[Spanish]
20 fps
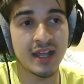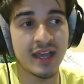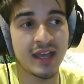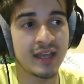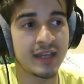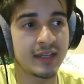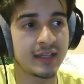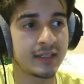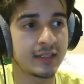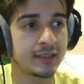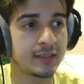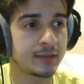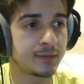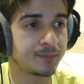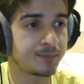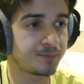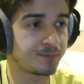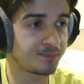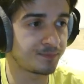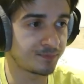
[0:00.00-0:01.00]

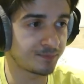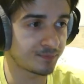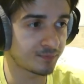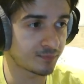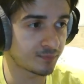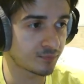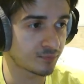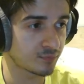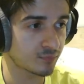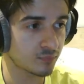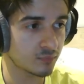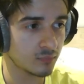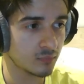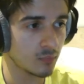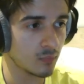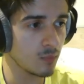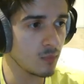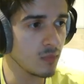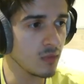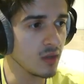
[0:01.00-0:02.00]
em,
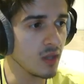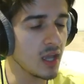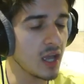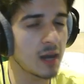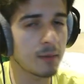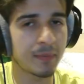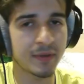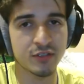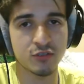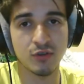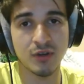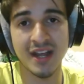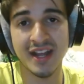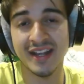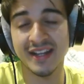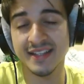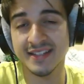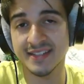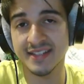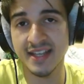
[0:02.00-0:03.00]
al
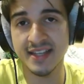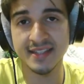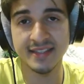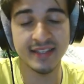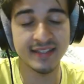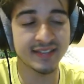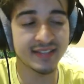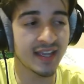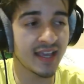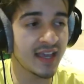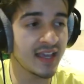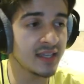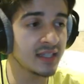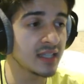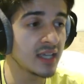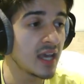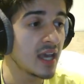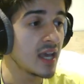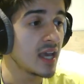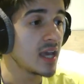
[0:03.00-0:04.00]
personaje 6 de 6
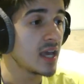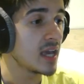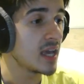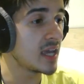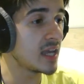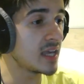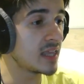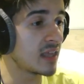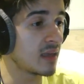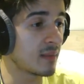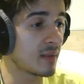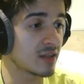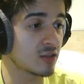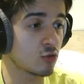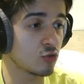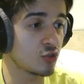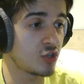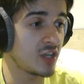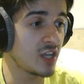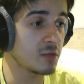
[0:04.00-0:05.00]
y demás
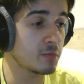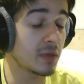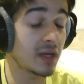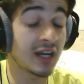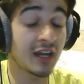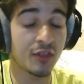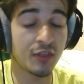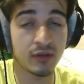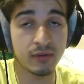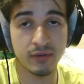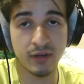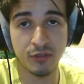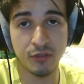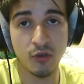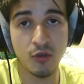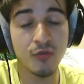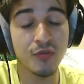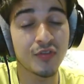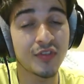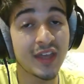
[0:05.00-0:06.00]
cosillas para la
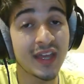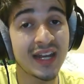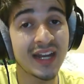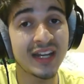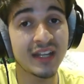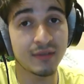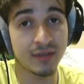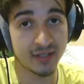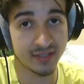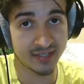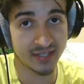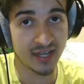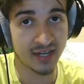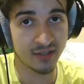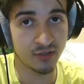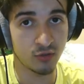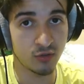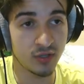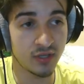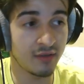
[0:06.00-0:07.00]
celebración del
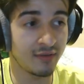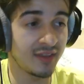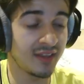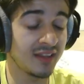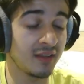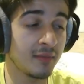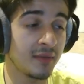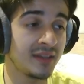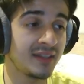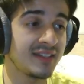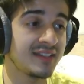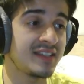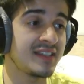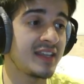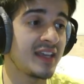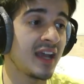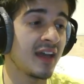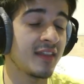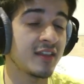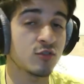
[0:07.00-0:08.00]
aniversario. Y evidentemente si
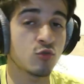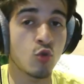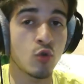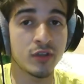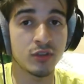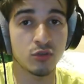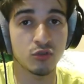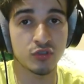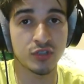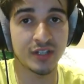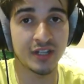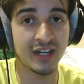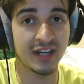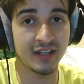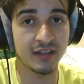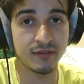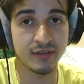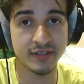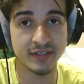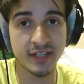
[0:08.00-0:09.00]
llega descuentos en el
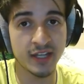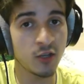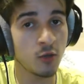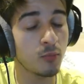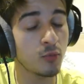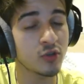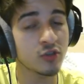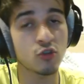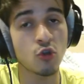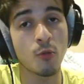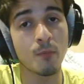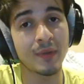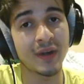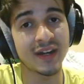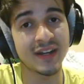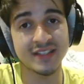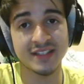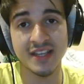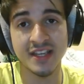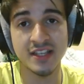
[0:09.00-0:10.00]
aniversario puedes
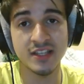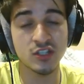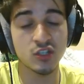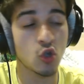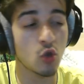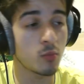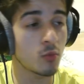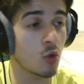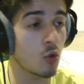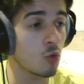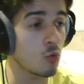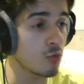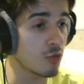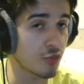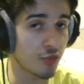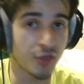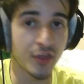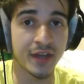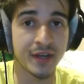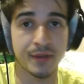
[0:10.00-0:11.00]
comprar skins como un
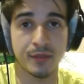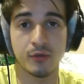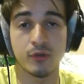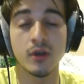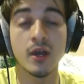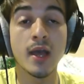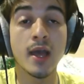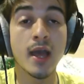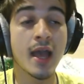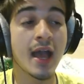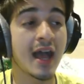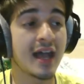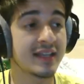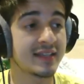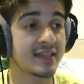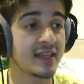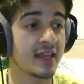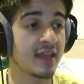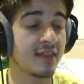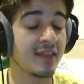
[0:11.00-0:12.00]
cerdo.
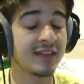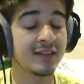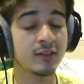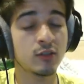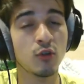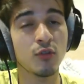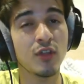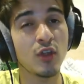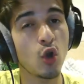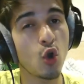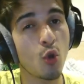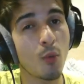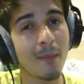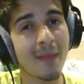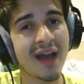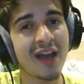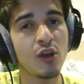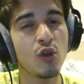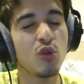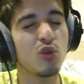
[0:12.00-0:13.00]
Así que dentro de lo
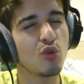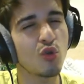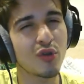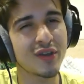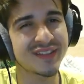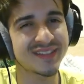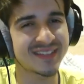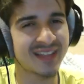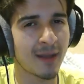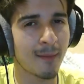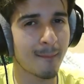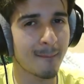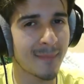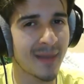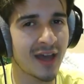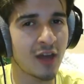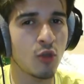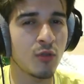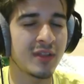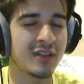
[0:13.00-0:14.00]
malo no es tan
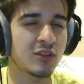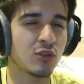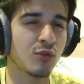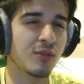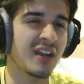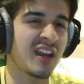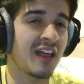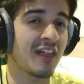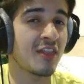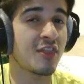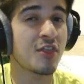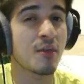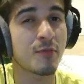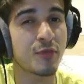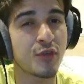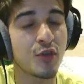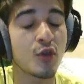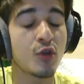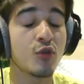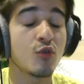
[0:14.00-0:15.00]
malo, dentro de la
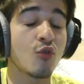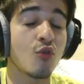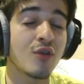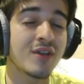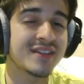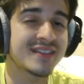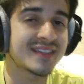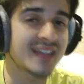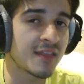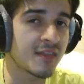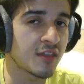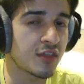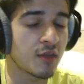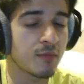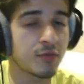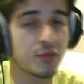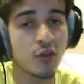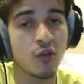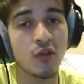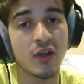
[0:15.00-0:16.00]
decepción no es tan
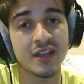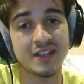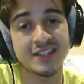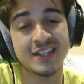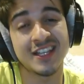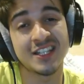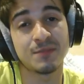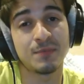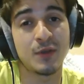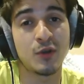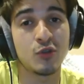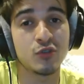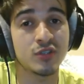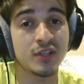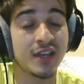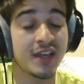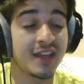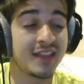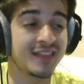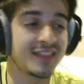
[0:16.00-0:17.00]
decepción. Así que espero
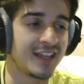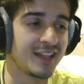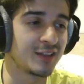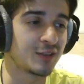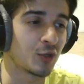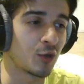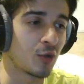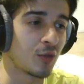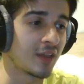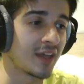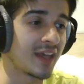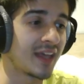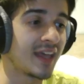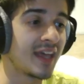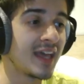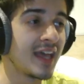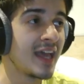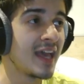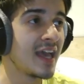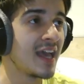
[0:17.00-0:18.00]
que dentro de
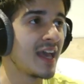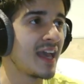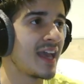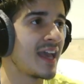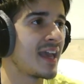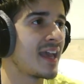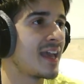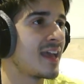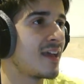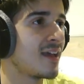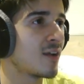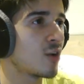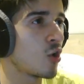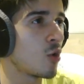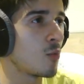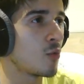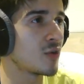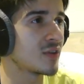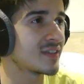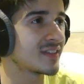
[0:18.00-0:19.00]
eh,
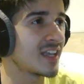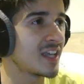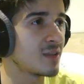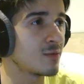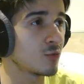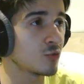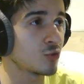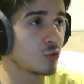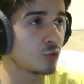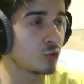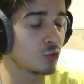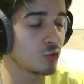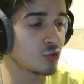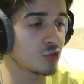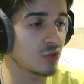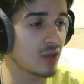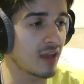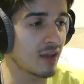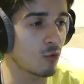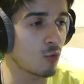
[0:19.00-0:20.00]
cómo estéis
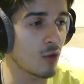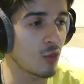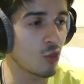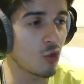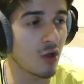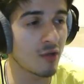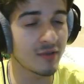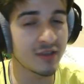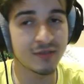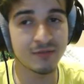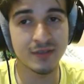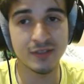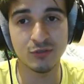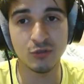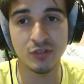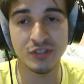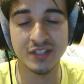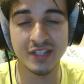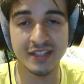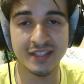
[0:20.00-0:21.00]
vosotros eh, cuando habéis visto
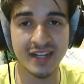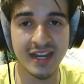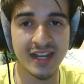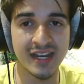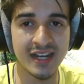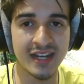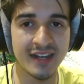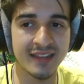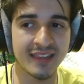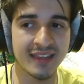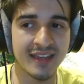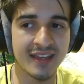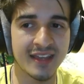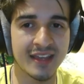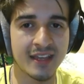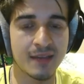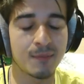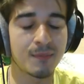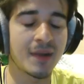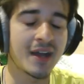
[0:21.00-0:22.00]
este tráiler
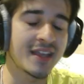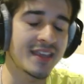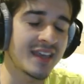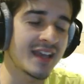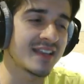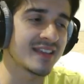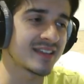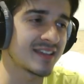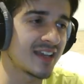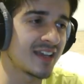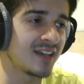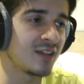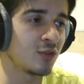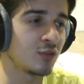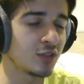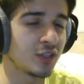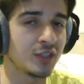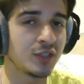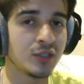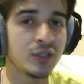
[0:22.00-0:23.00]
de vaya en serio
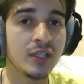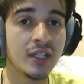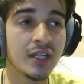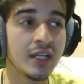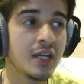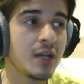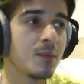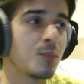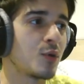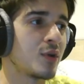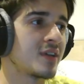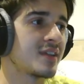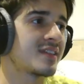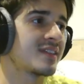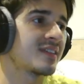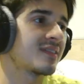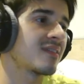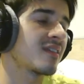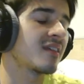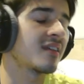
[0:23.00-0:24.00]
tío, pues
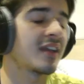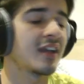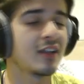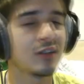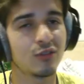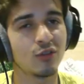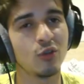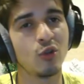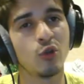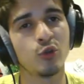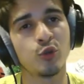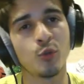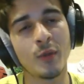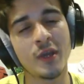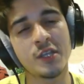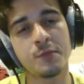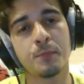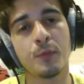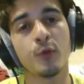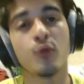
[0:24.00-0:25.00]
que lo
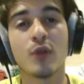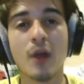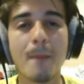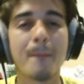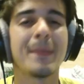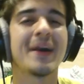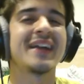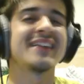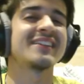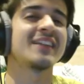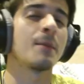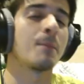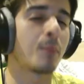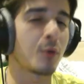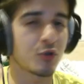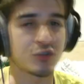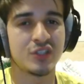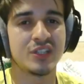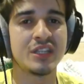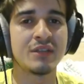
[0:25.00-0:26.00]
toméis por una parte
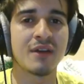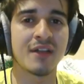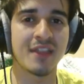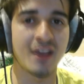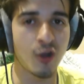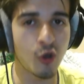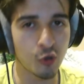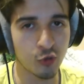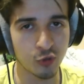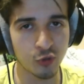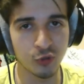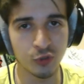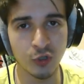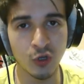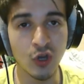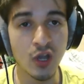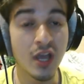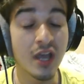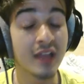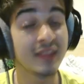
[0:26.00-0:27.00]
positiva de ahorro,
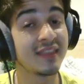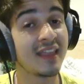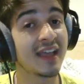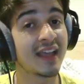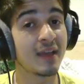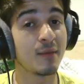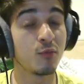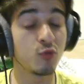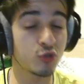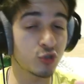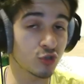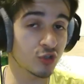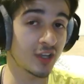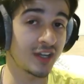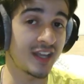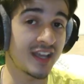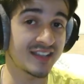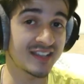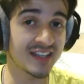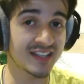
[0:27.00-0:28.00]
¿no? De que muchos
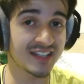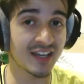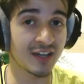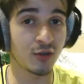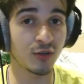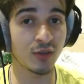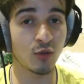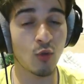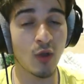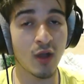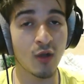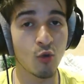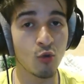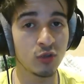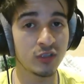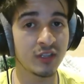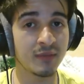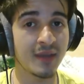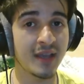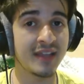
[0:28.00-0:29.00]
queríais a Scanner de One
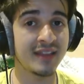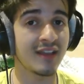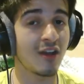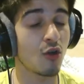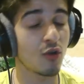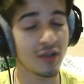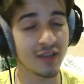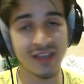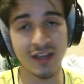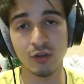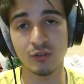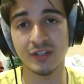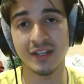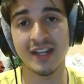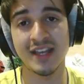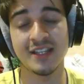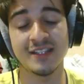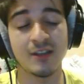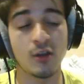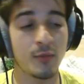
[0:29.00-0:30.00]
Ultimate, aunque ya lo
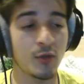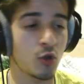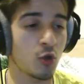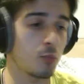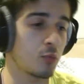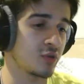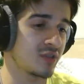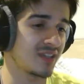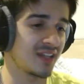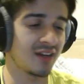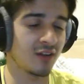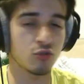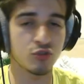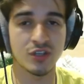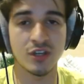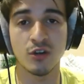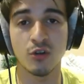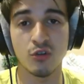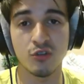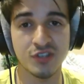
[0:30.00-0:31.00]
tenéis, a lo mejor pues ten,
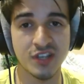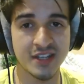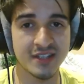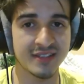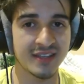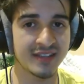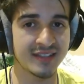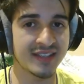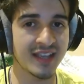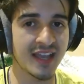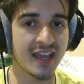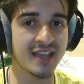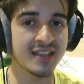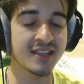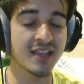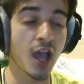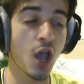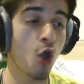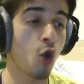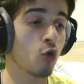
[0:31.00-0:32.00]
conseguir los 6 de 6
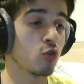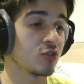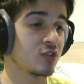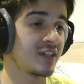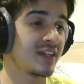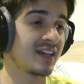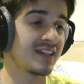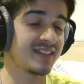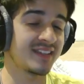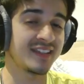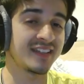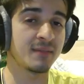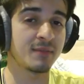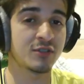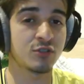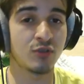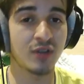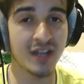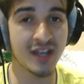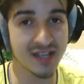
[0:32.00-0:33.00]
o conseguir al siguiente
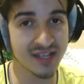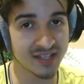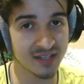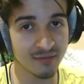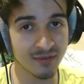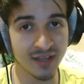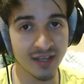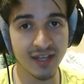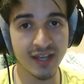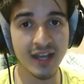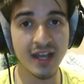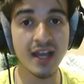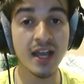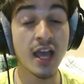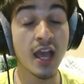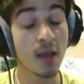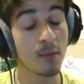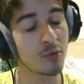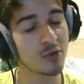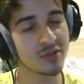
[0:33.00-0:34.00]
personaje que se venga.
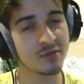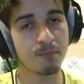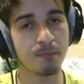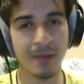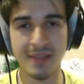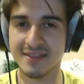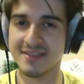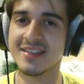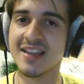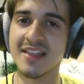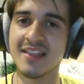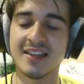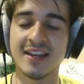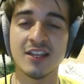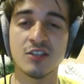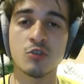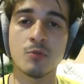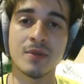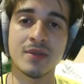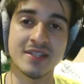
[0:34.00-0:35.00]
Pues pensad en
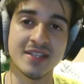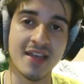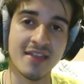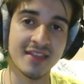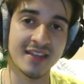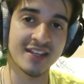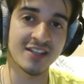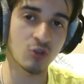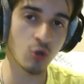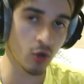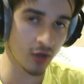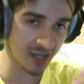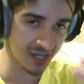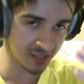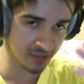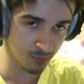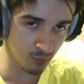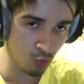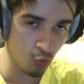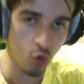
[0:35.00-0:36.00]
eso, pensad en eso que
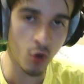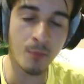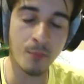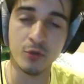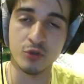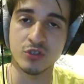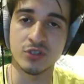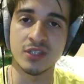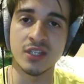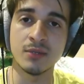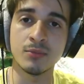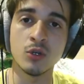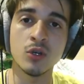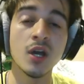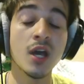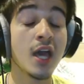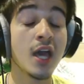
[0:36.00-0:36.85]
es muy positivo.